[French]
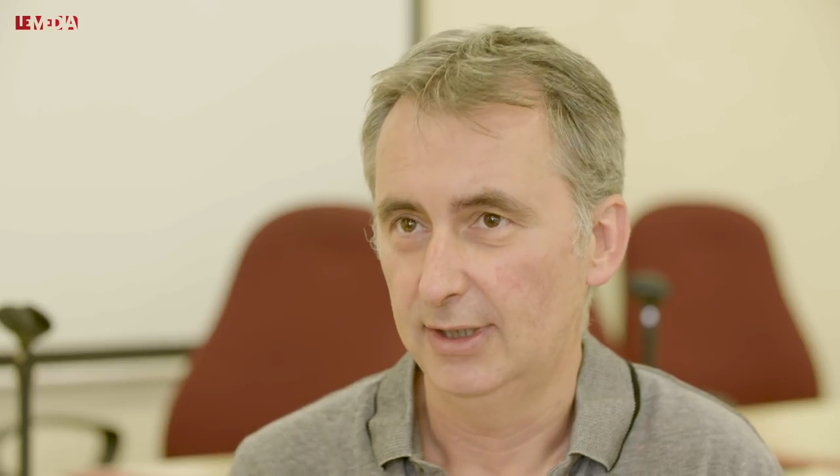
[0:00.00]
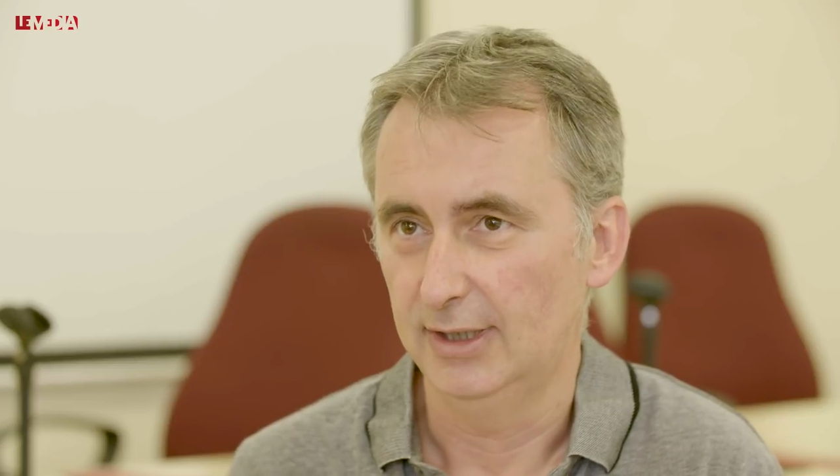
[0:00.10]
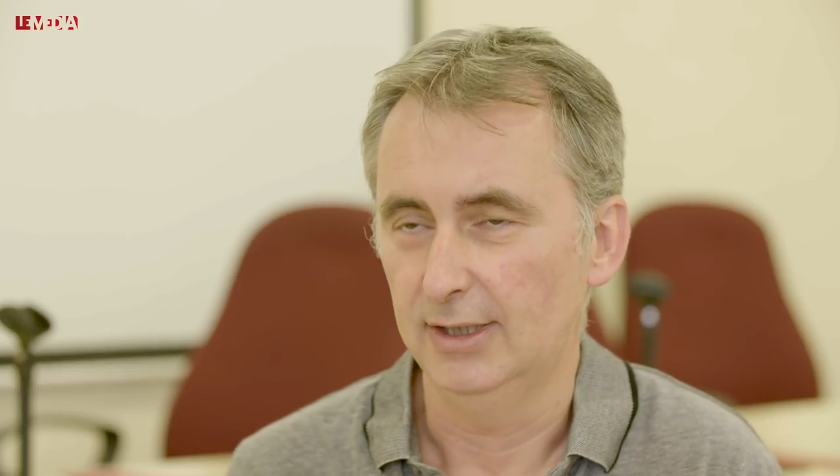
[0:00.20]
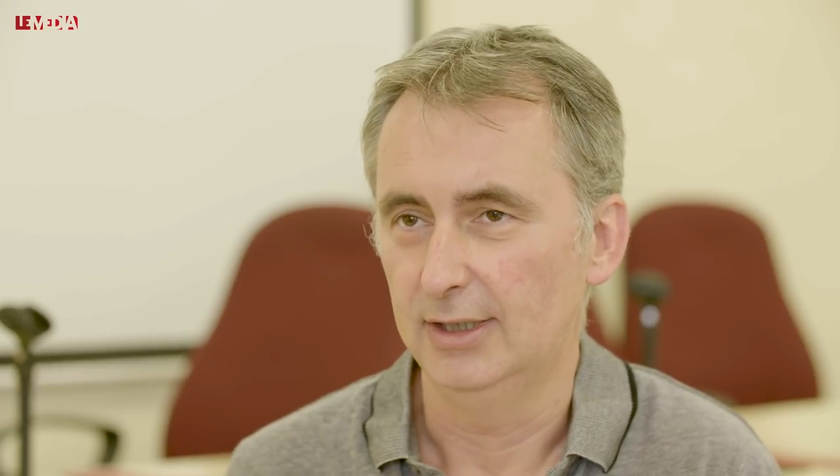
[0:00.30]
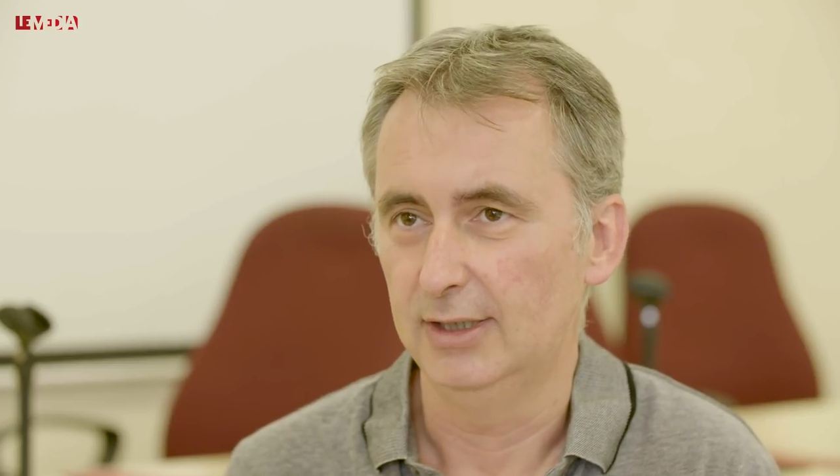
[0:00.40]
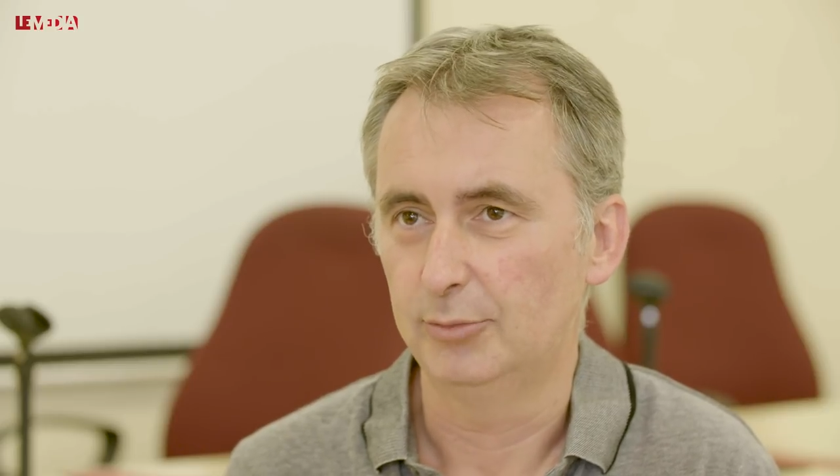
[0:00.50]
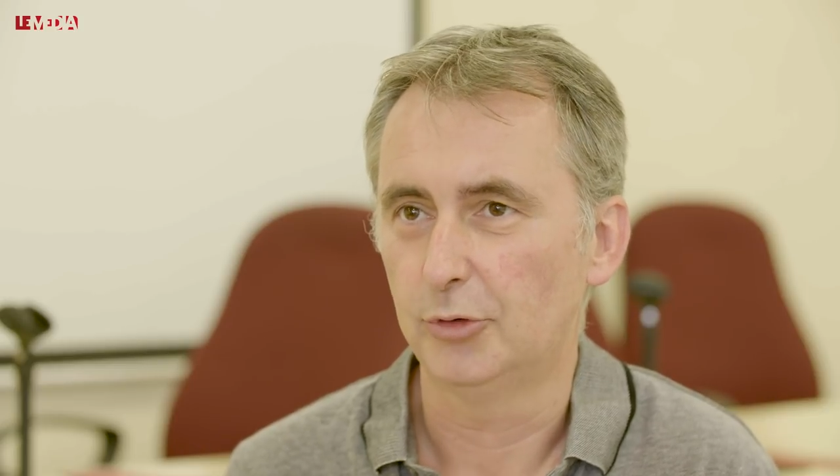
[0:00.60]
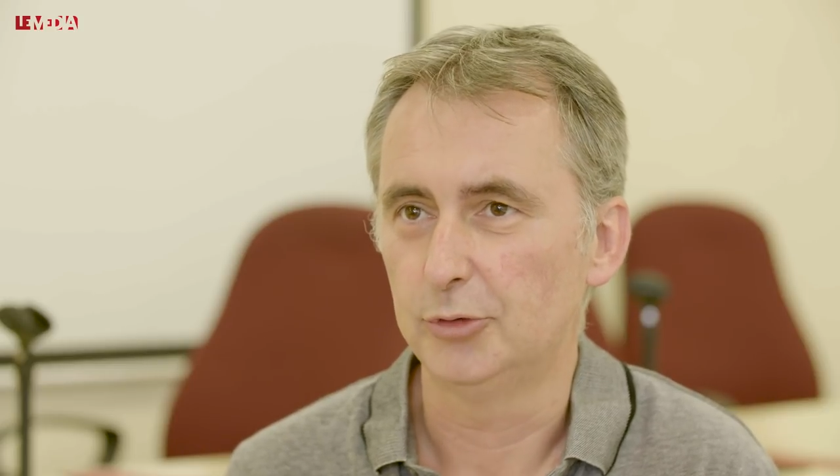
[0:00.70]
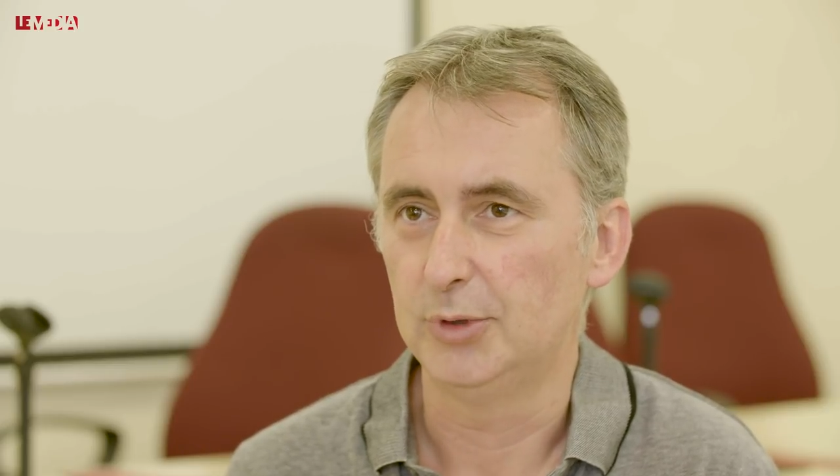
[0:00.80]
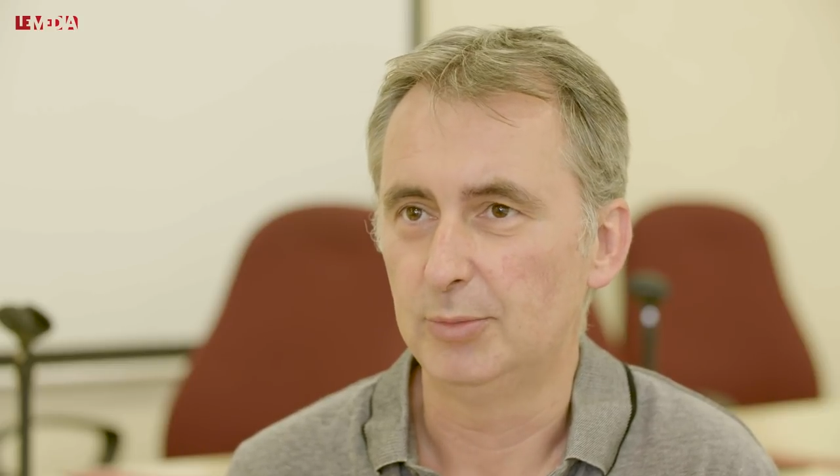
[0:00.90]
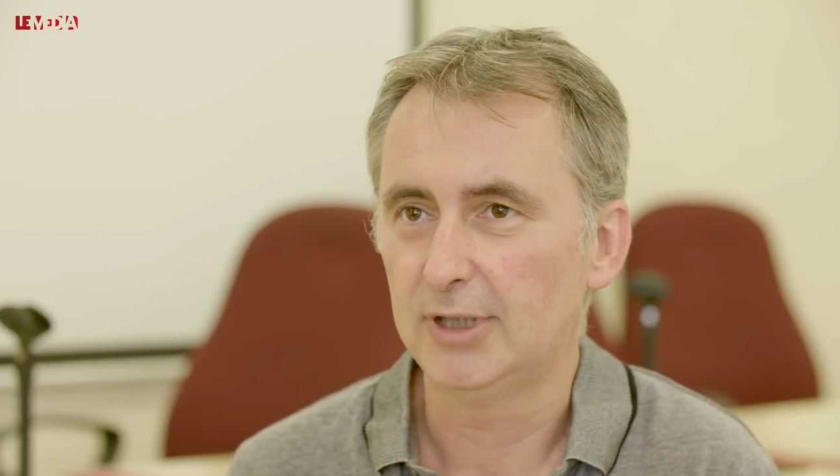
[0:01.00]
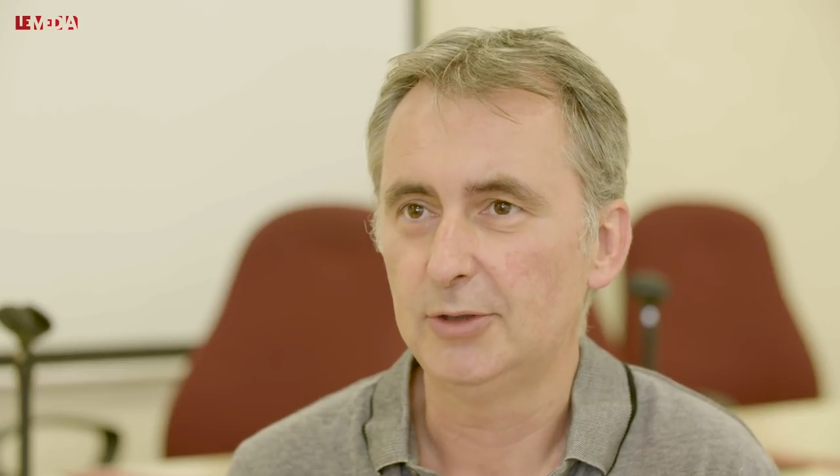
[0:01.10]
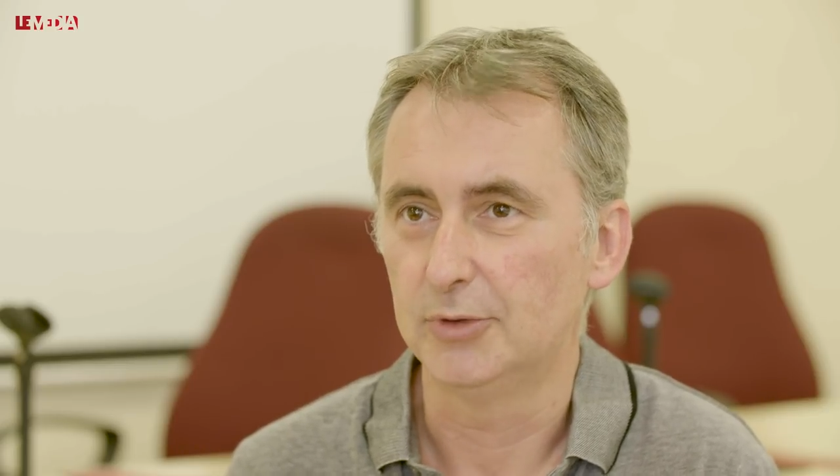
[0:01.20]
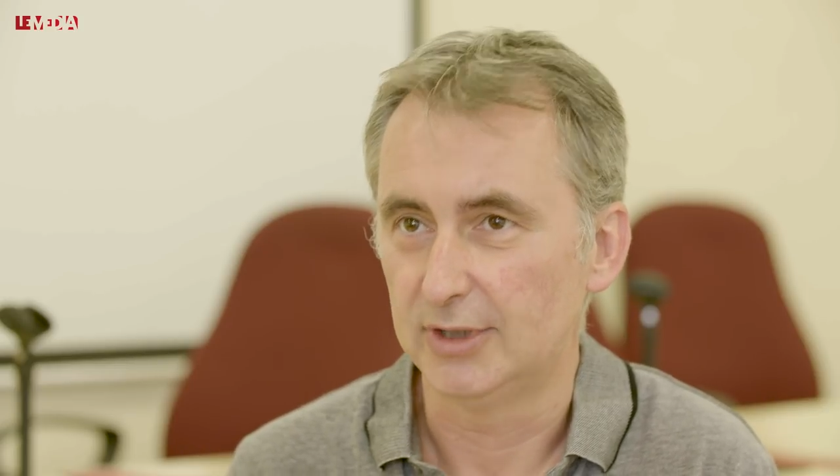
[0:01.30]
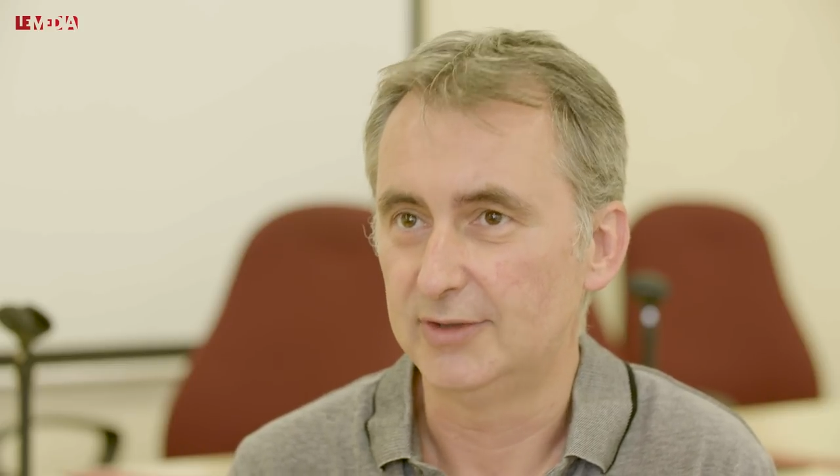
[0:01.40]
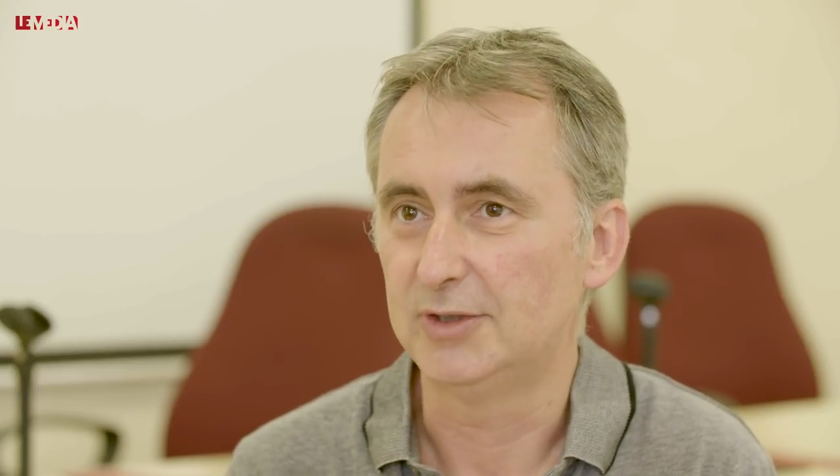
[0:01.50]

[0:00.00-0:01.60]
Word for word: les produits hybrides ont été